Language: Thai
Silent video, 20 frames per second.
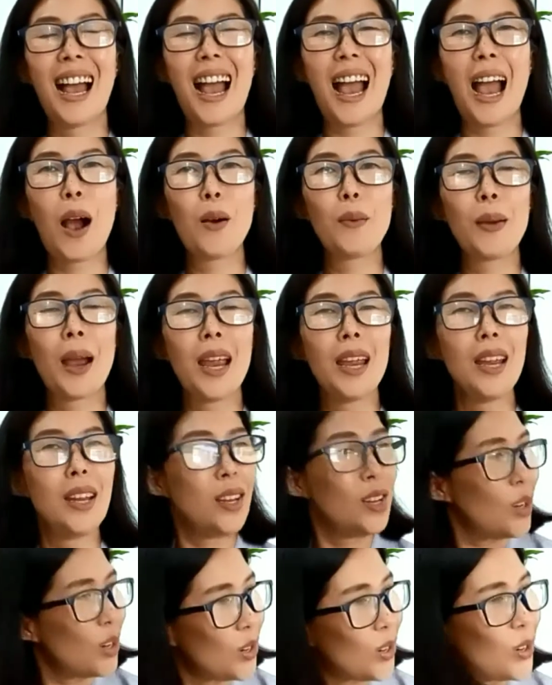เอาไหม
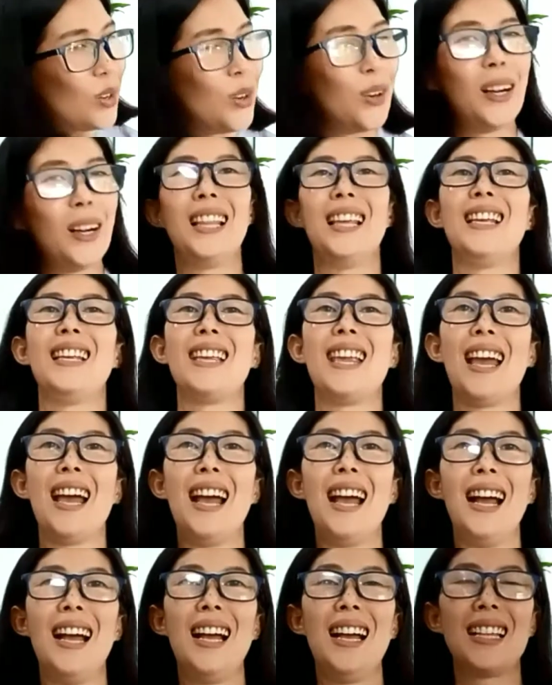no อะไรอย่างเงี้ย
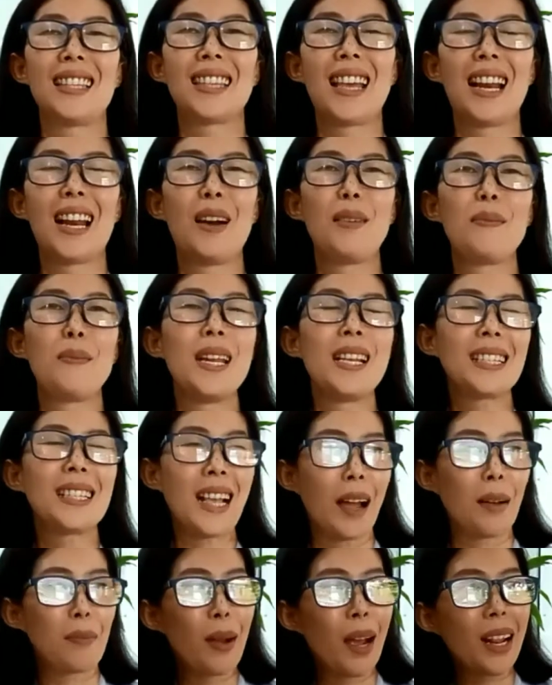แต่เราไม่ได้
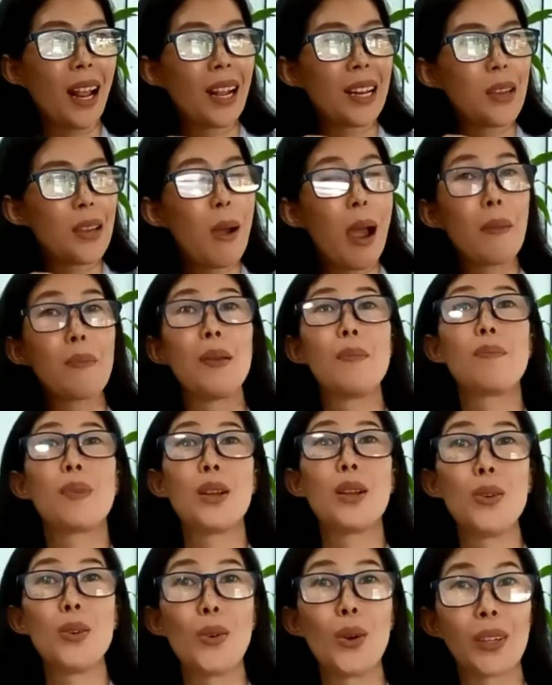สามารถอธิบายเป็นป
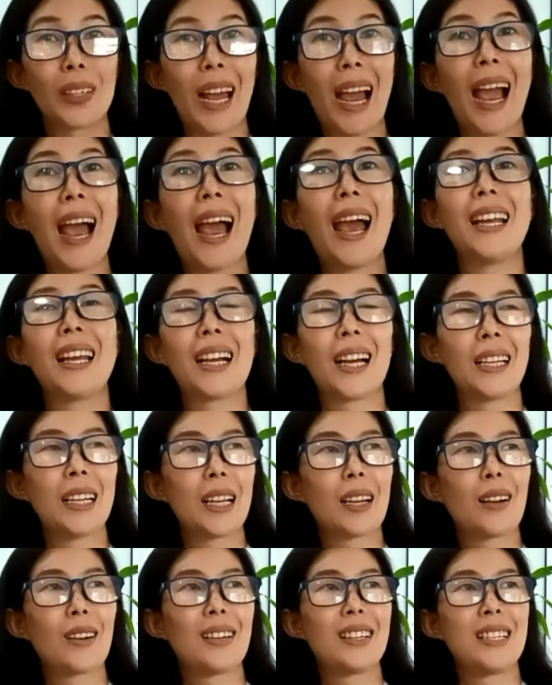ระโยคได้นะคะใน
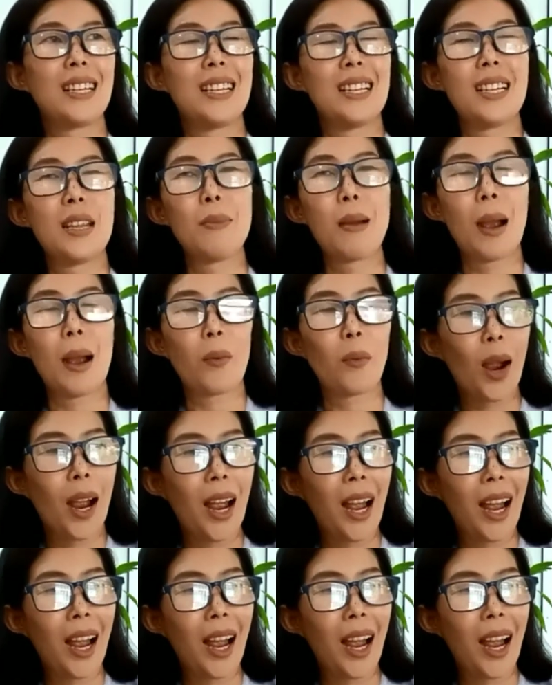กรณีที่แบบว่า